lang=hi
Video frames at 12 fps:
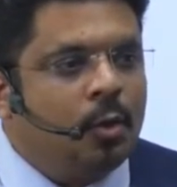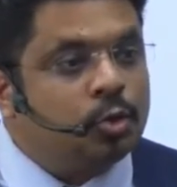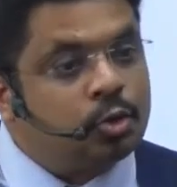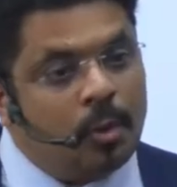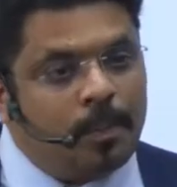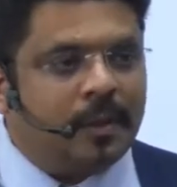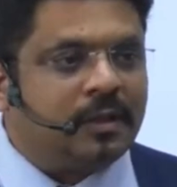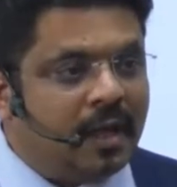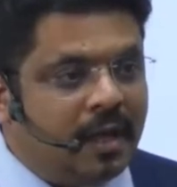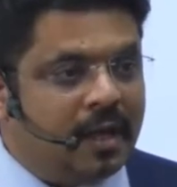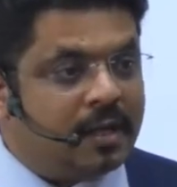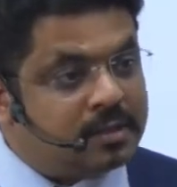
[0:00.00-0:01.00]
उसको पता
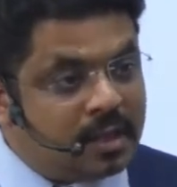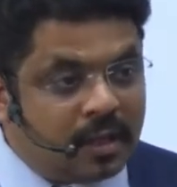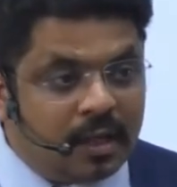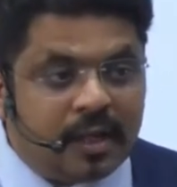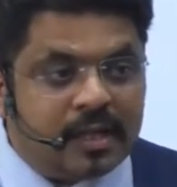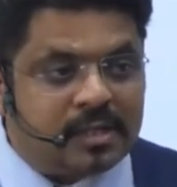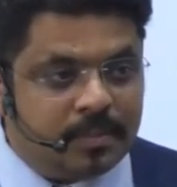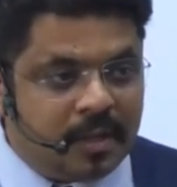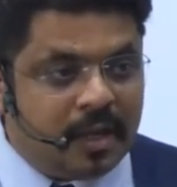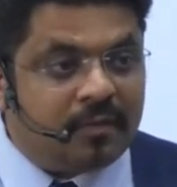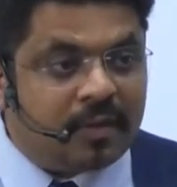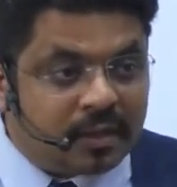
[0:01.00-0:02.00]
है जंगल कैसे
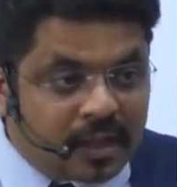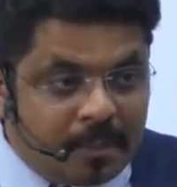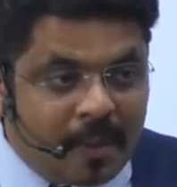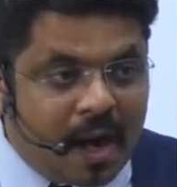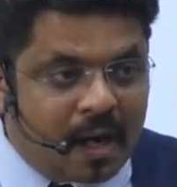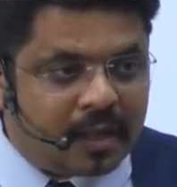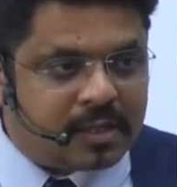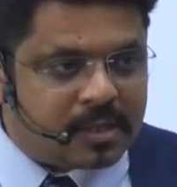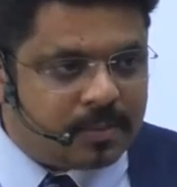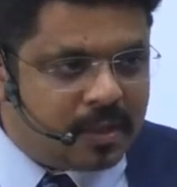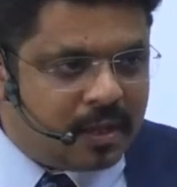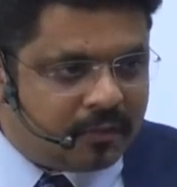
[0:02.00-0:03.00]
बिहेव करता है पहाड़
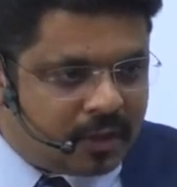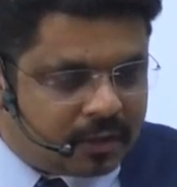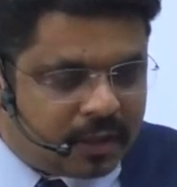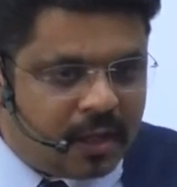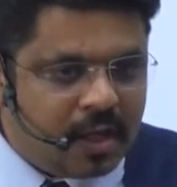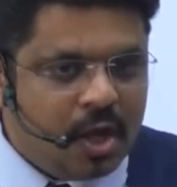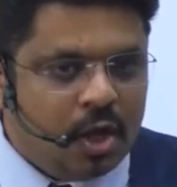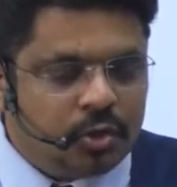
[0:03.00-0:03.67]
कैसे बिहेव करता है